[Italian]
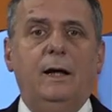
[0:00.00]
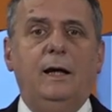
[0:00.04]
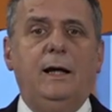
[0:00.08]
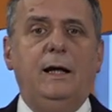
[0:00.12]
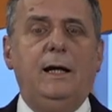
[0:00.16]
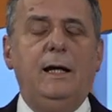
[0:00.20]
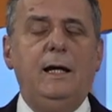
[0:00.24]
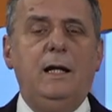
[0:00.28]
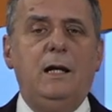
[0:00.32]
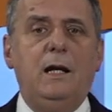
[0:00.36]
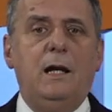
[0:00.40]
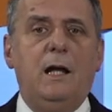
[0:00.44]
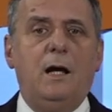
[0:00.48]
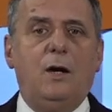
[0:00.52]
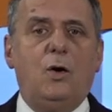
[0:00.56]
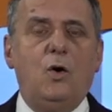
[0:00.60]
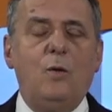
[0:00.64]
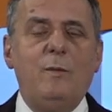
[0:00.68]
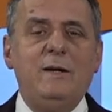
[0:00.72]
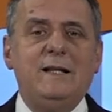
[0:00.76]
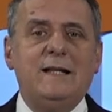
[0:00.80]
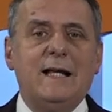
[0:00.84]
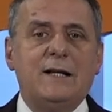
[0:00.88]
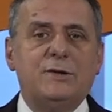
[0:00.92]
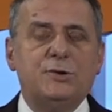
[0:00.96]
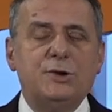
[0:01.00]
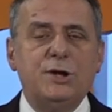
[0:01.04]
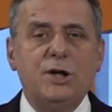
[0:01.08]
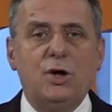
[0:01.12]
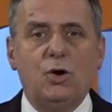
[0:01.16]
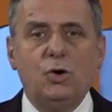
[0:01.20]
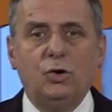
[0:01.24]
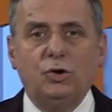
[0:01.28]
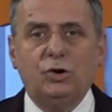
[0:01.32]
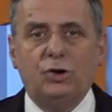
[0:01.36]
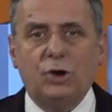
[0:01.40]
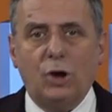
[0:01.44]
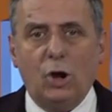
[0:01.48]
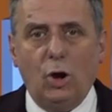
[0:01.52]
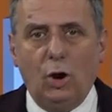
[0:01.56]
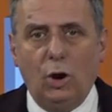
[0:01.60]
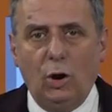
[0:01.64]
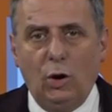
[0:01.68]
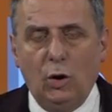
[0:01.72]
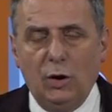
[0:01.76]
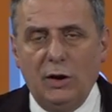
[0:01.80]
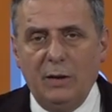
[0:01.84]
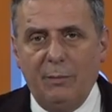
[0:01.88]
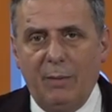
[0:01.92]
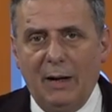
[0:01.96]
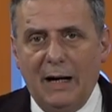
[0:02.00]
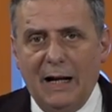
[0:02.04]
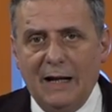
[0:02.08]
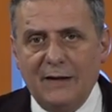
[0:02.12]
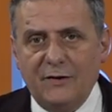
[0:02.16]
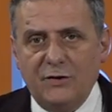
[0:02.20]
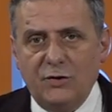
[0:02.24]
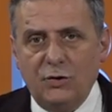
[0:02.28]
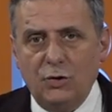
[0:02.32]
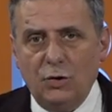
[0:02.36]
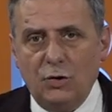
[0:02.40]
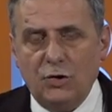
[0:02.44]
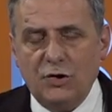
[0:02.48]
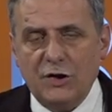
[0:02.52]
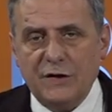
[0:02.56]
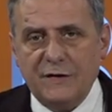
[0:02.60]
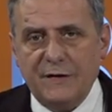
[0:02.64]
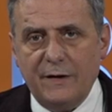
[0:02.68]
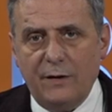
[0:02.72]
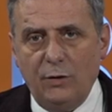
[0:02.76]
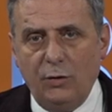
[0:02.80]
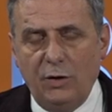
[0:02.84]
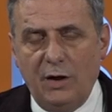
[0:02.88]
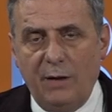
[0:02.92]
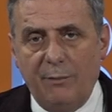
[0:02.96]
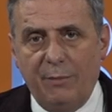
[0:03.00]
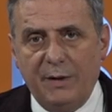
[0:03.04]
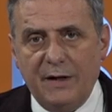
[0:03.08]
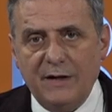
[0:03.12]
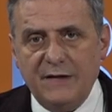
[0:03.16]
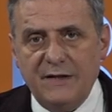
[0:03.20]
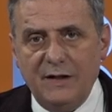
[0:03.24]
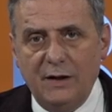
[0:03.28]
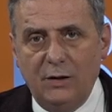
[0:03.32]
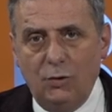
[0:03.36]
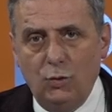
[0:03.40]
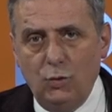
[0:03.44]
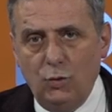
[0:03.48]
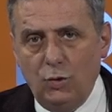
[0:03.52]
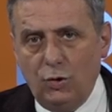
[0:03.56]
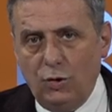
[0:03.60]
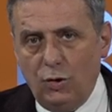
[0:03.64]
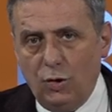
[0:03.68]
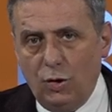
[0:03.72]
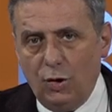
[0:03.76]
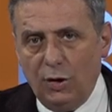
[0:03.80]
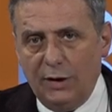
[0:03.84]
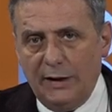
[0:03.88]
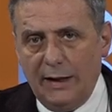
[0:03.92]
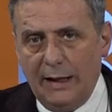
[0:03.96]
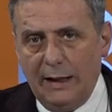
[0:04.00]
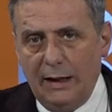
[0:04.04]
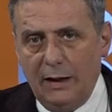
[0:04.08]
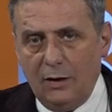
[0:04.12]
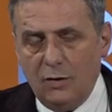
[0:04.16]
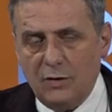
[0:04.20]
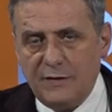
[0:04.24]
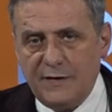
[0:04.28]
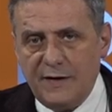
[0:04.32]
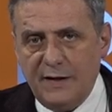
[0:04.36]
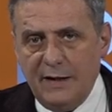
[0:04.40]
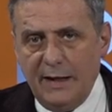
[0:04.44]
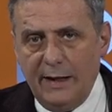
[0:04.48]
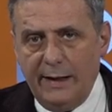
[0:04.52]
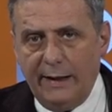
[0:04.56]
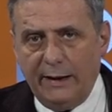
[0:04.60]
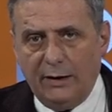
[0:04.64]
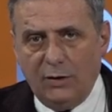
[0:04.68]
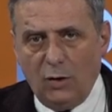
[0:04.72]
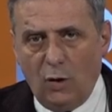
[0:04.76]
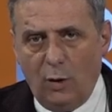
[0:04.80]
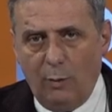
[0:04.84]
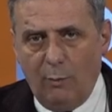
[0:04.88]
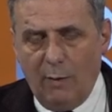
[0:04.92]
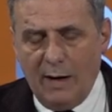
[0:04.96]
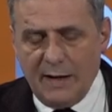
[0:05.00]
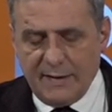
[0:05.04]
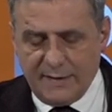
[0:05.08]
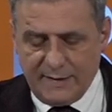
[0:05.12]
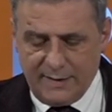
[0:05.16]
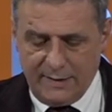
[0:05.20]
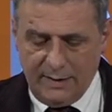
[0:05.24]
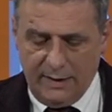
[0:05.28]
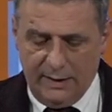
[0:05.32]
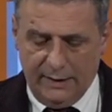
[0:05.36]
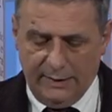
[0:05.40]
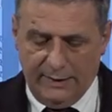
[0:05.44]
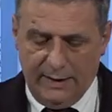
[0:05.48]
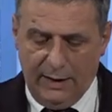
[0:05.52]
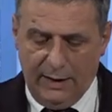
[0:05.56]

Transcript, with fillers: Il comitato di controllo di Palazzo Cesaroni, presieduto dal consigliere Thomas De